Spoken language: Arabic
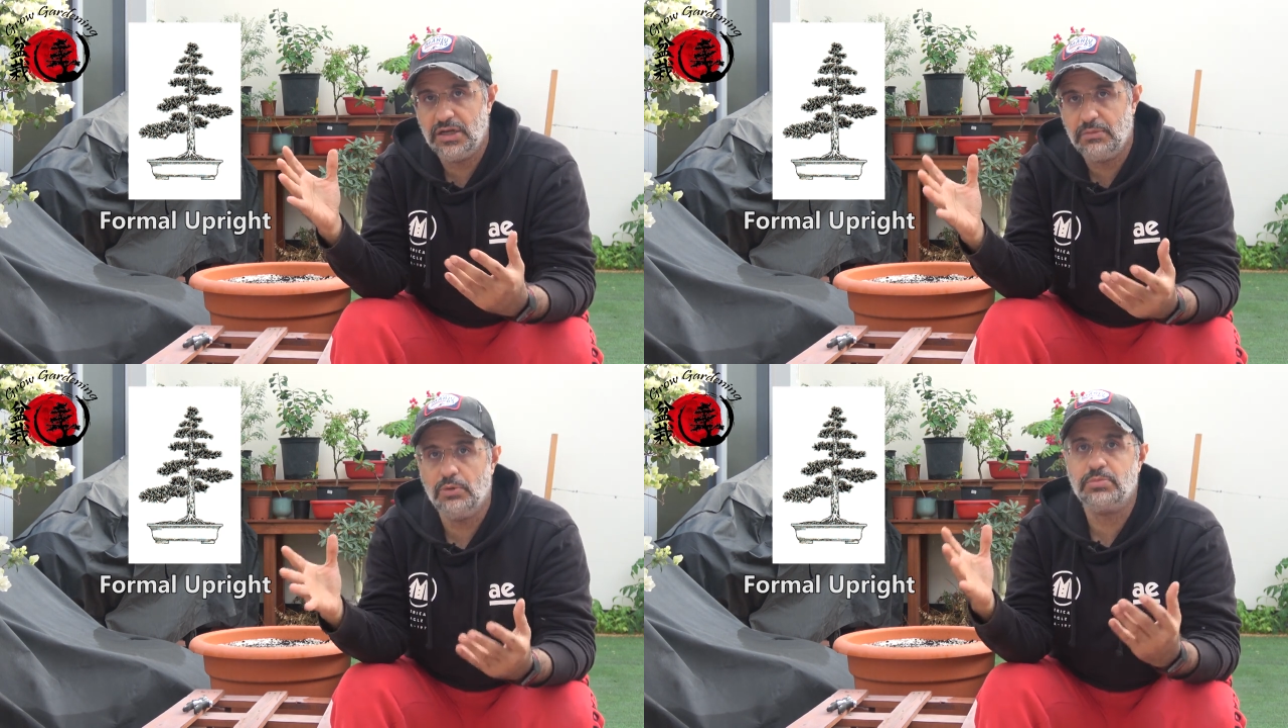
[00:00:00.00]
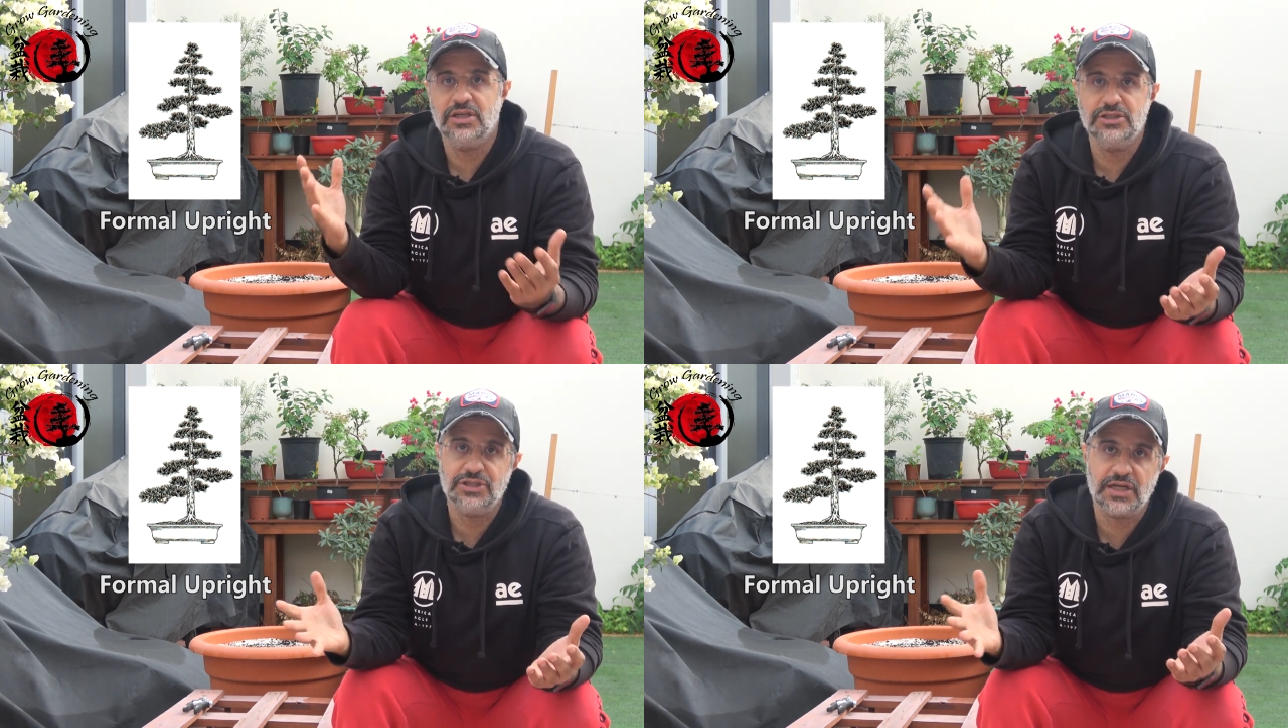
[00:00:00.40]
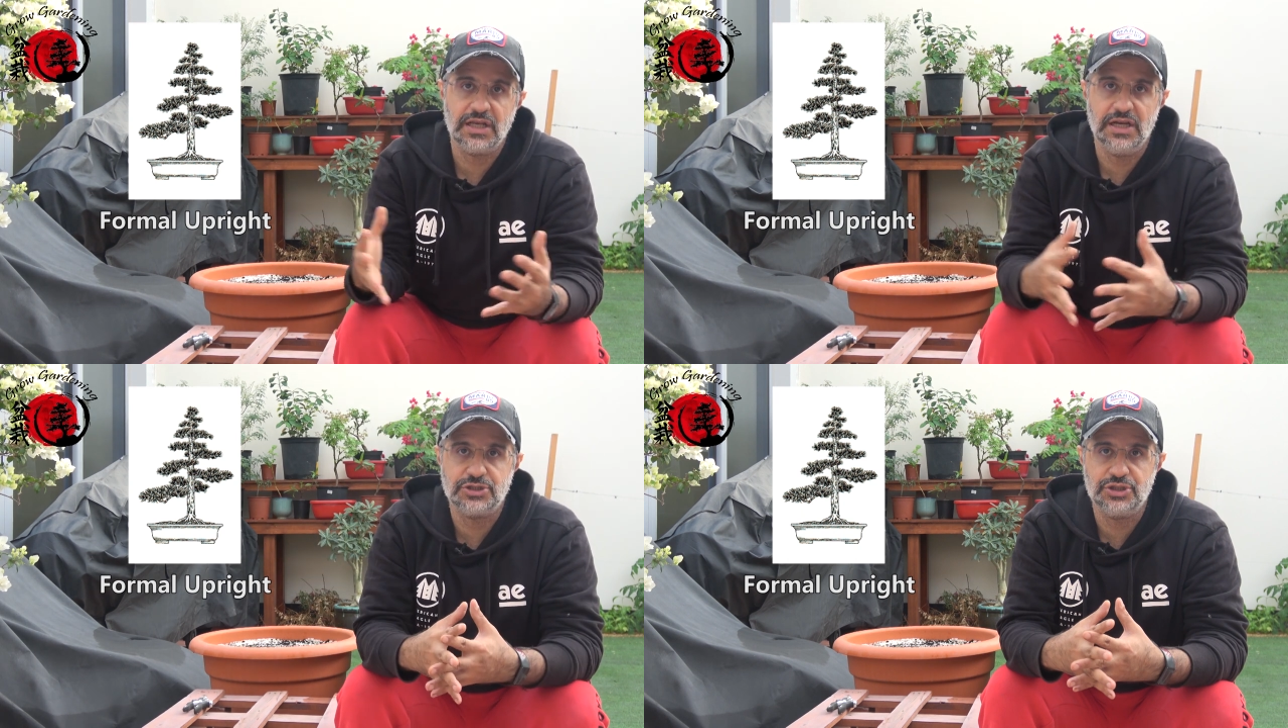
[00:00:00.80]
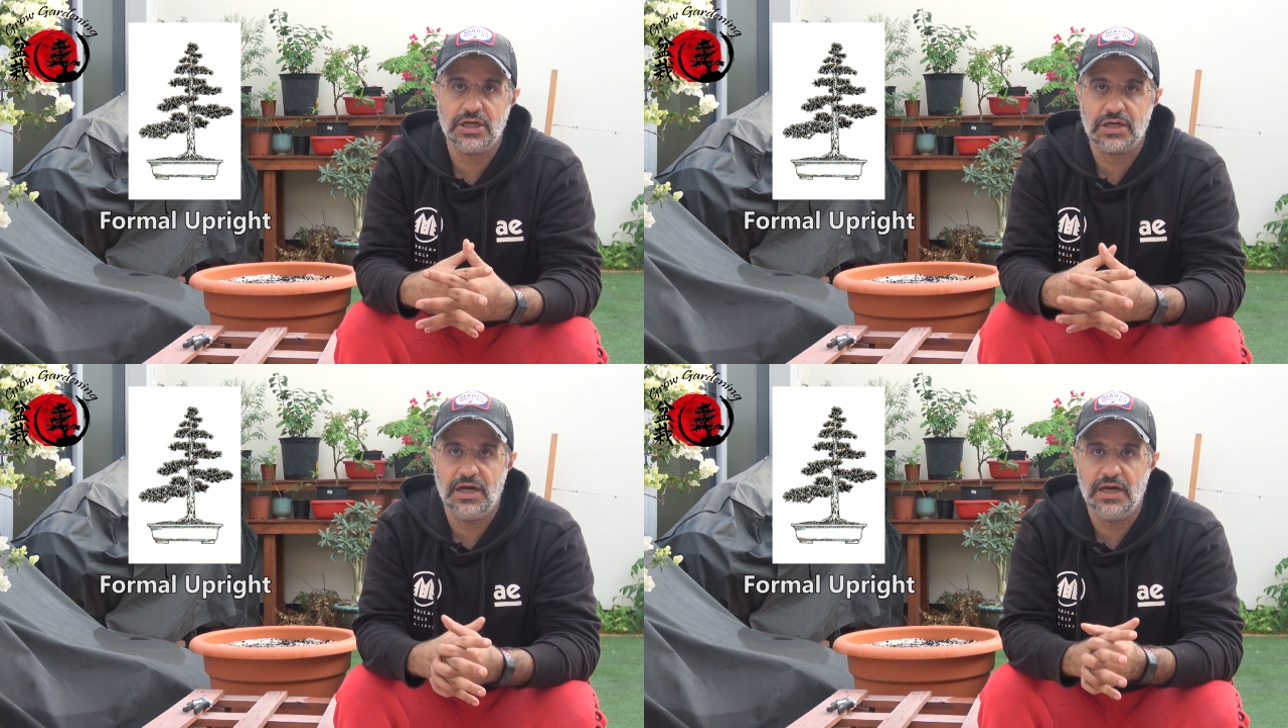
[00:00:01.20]
اللي ممكن نشكل
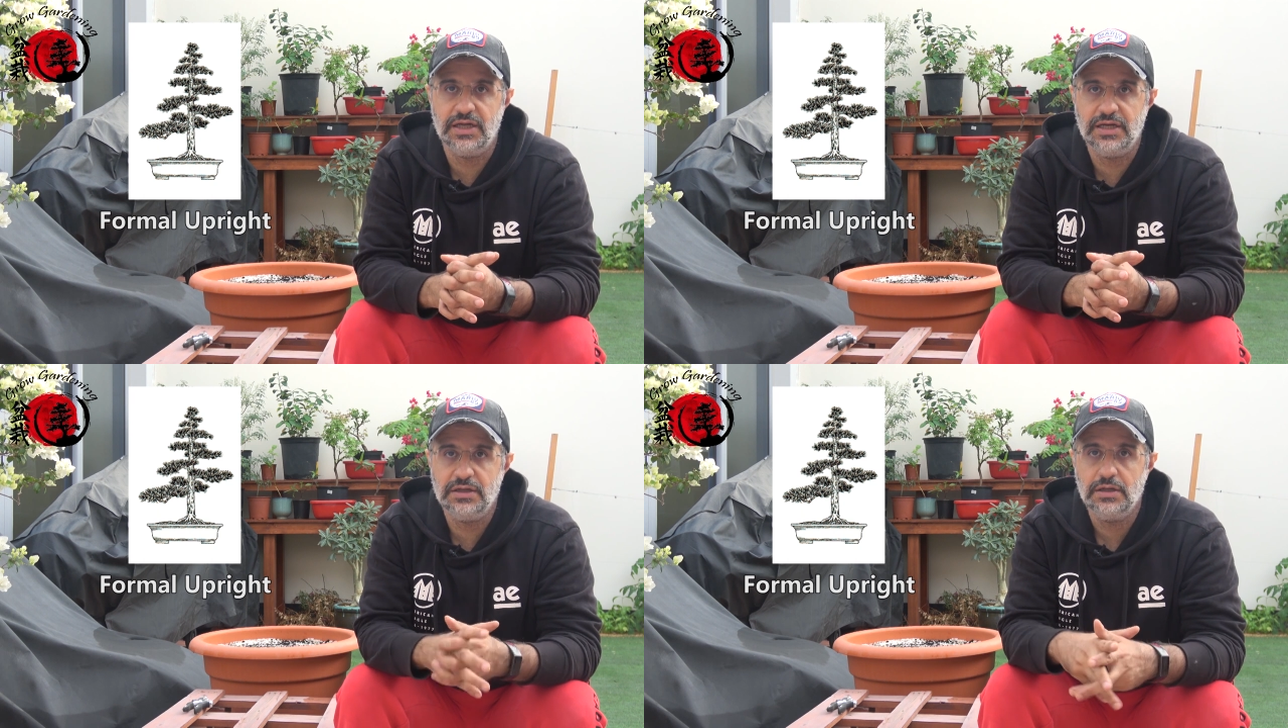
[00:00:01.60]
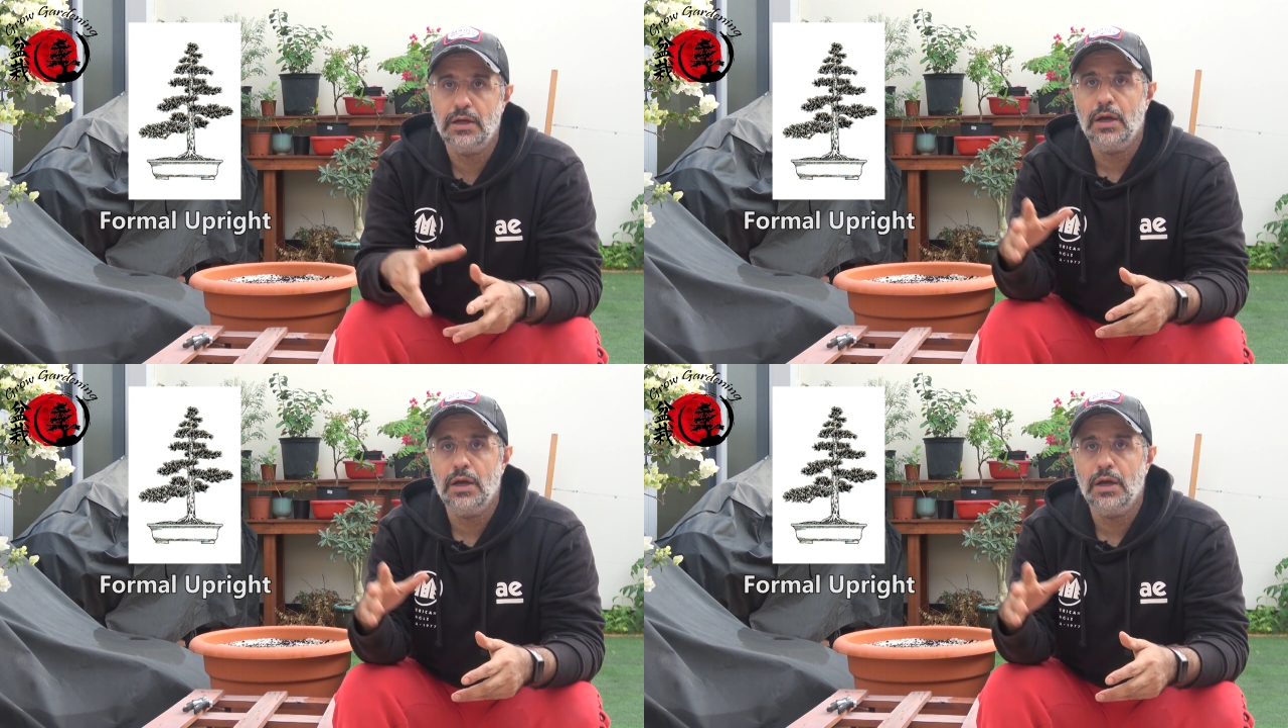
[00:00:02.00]
اشجارنا عليها